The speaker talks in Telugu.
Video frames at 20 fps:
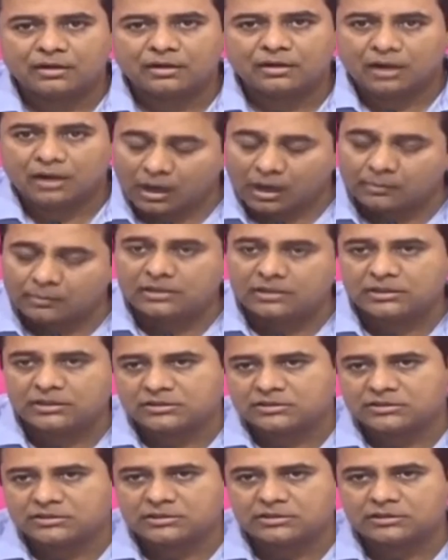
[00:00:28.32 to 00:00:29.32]
డ్రామా
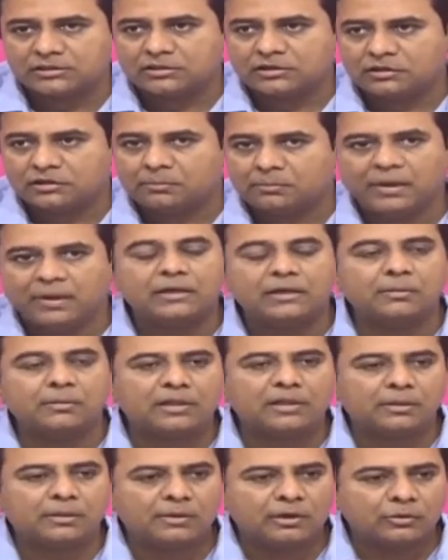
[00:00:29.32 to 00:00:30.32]
చేసి
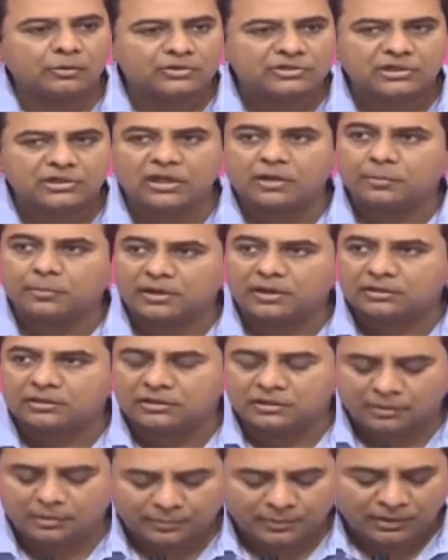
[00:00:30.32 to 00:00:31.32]
బయటపడదామనే ఒక చిల్లర ప్రయత్నం
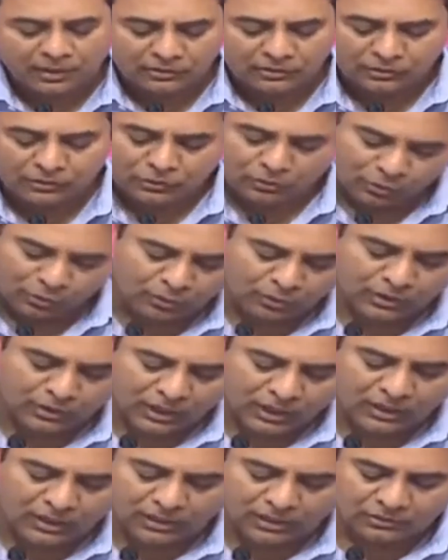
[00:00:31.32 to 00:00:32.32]
తప్ప ఇంకోటి
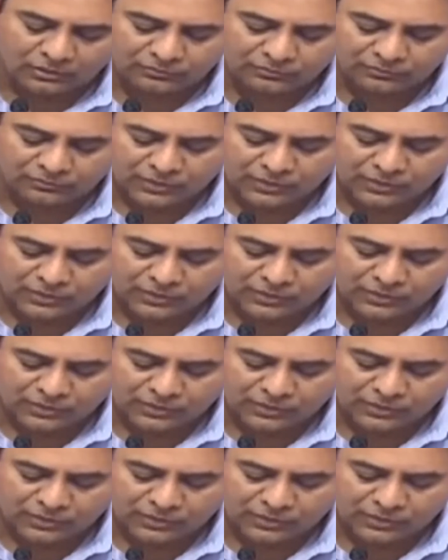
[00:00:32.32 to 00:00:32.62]
కానే కాదు